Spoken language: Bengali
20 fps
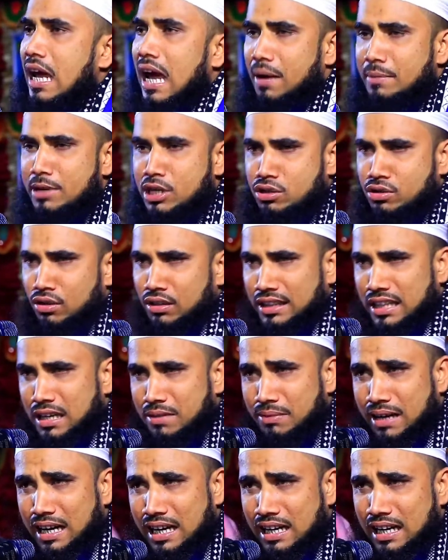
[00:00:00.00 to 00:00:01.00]
আমি শুনতে
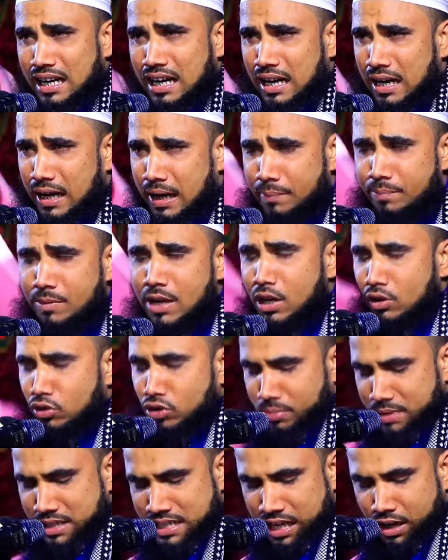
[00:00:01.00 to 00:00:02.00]
পাইলাম
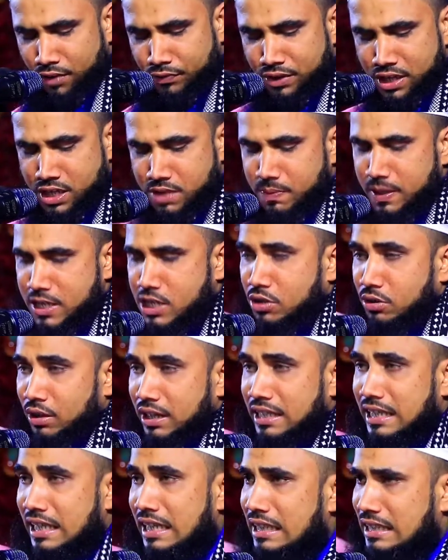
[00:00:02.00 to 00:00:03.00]
তুমি যেন ফিসফিস করে
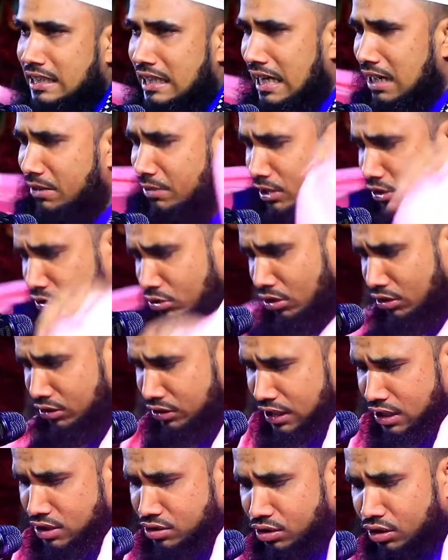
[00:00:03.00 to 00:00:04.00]
কি তিলাবত
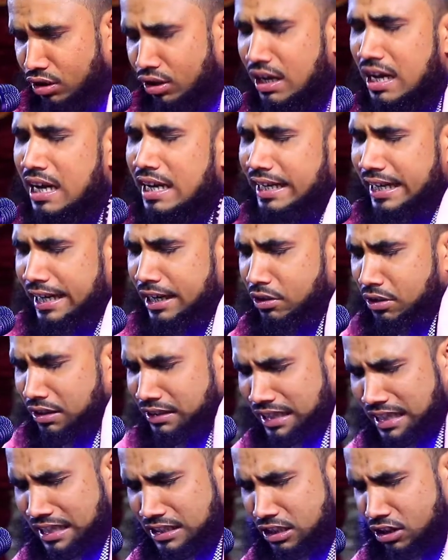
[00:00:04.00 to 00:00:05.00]
করতেছ এই
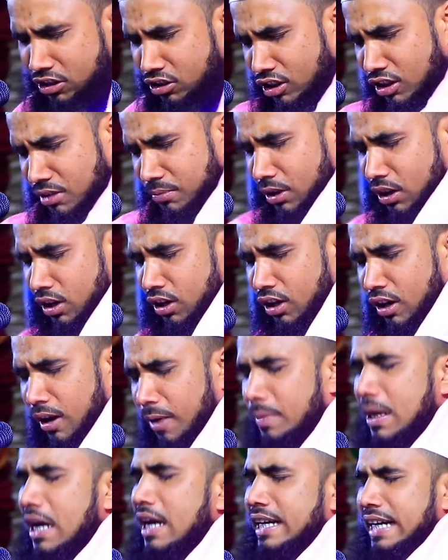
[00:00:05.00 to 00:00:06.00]
কথাটা যখন বলল
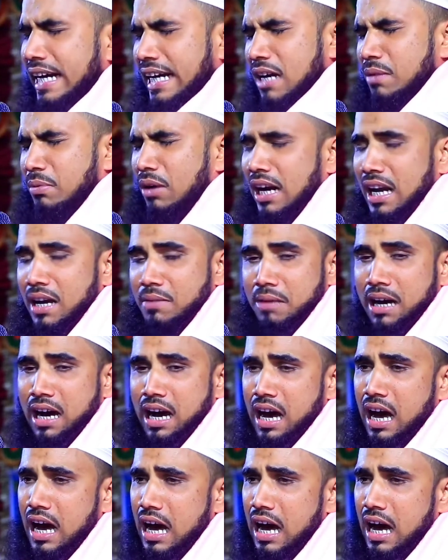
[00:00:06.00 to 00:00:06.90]
ডেকে বলে মা